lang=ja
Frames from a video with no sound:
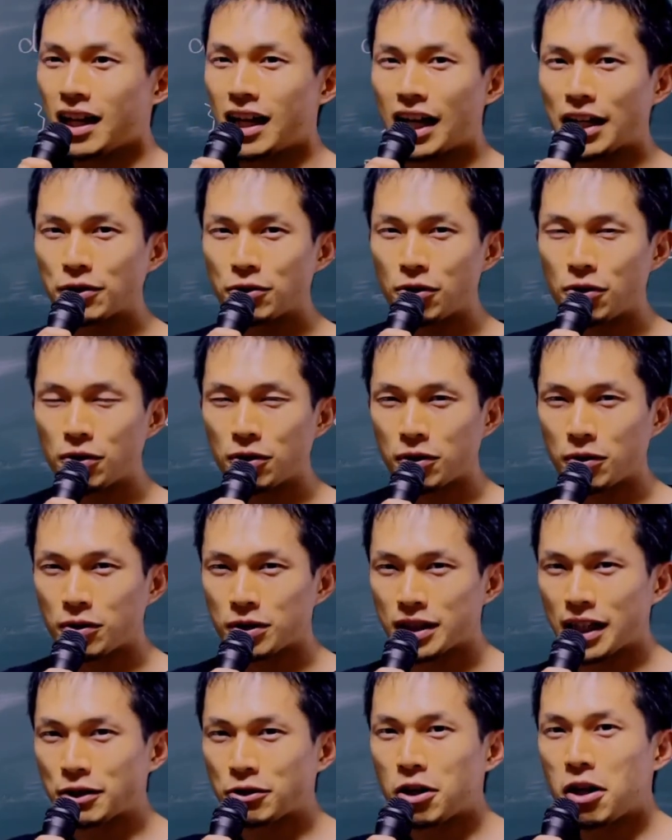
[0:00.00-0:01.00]
あの
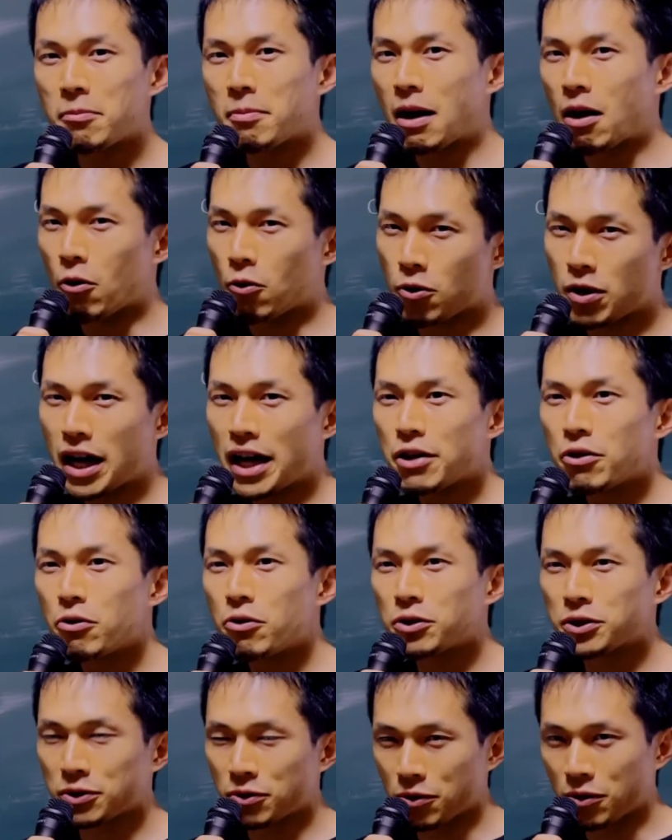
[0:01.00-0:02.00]
例えば親
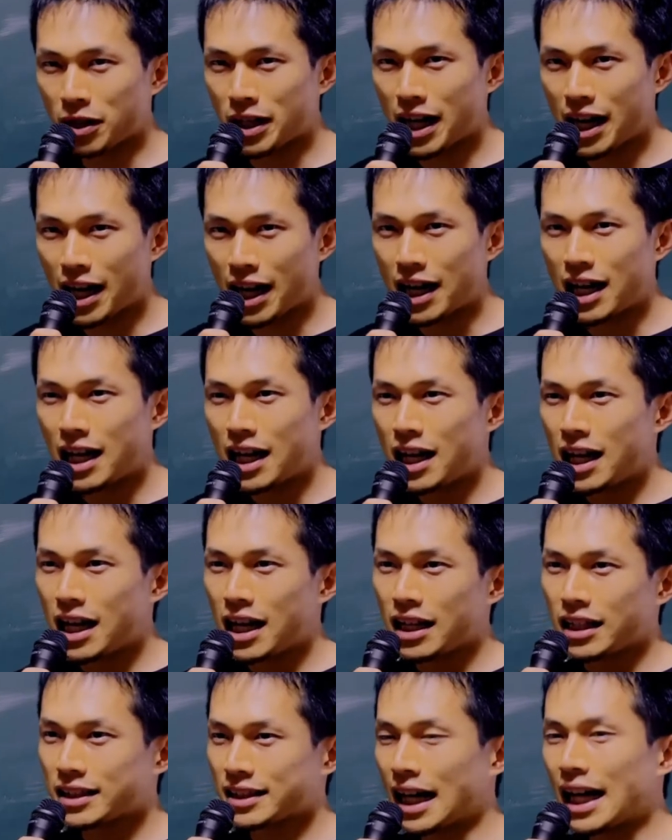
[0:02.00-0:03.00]
要素が
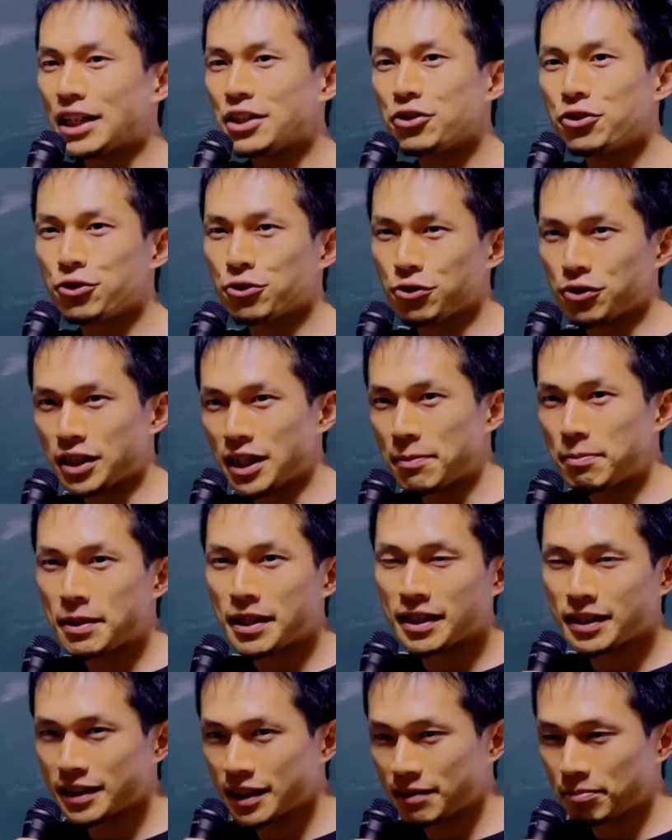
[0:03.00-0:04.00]
32
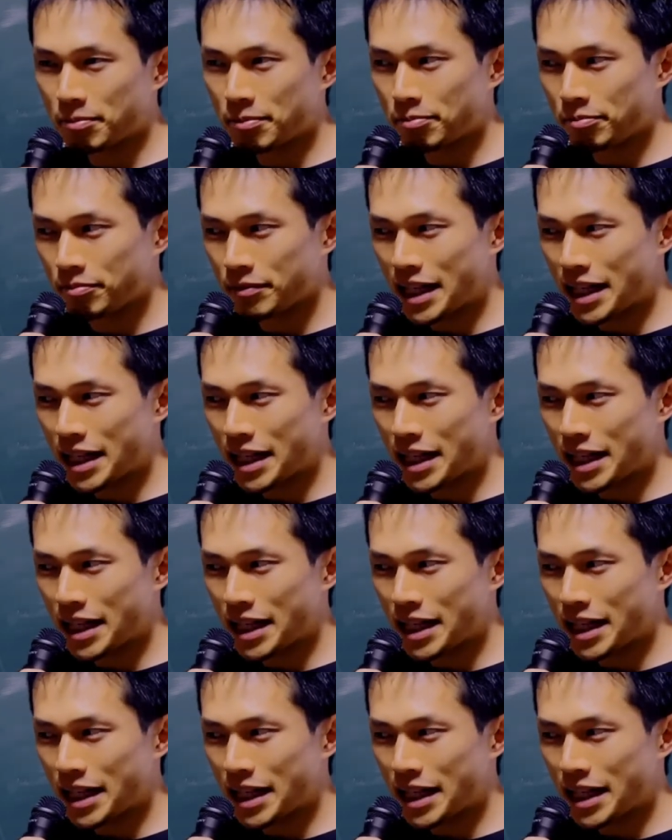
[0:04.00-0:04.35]
ピクセル、